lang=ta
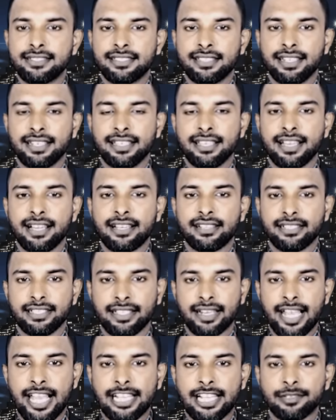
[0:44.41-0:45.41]
சிரியா
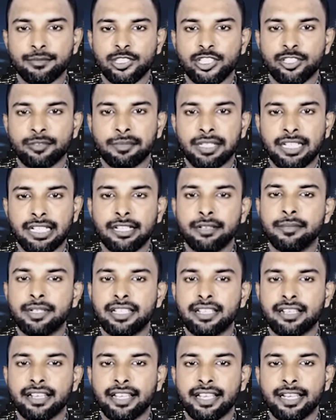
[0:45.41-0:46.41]
இராக் மற்றும்
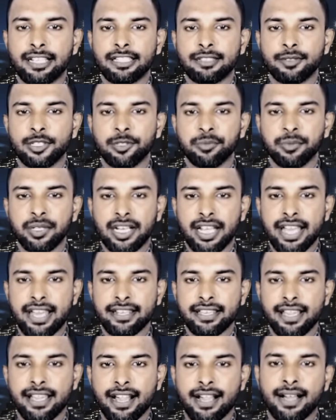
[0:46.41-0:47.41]
ஏமனில் இருந்து வரும்
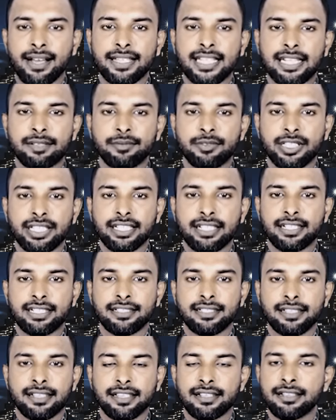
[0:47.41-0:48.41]
இரானிய ஆதரவு
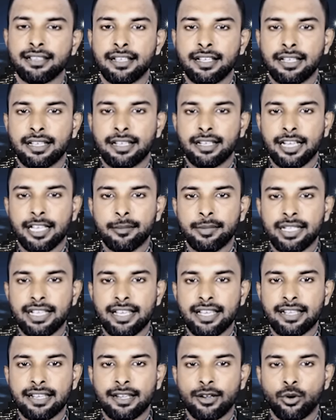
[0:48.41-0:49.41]
இயக்கத்தினர்
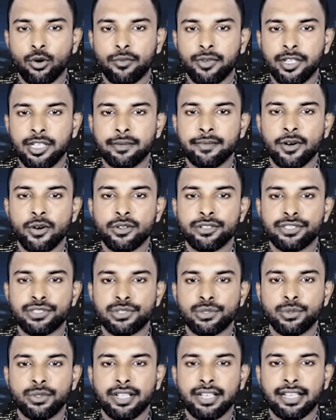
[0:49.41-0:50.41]
லெபனானில் குவியும் ஒரு
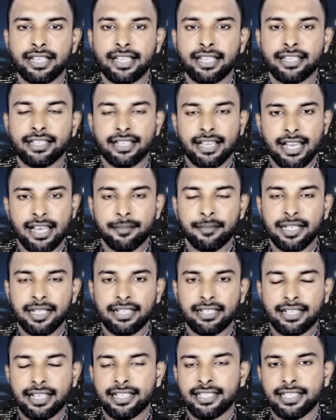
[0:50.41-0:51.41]
சூழ்நிலையை
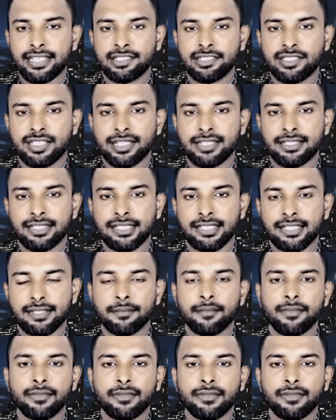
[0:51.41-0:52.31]
அமெரிக்கா எச்சரித்தது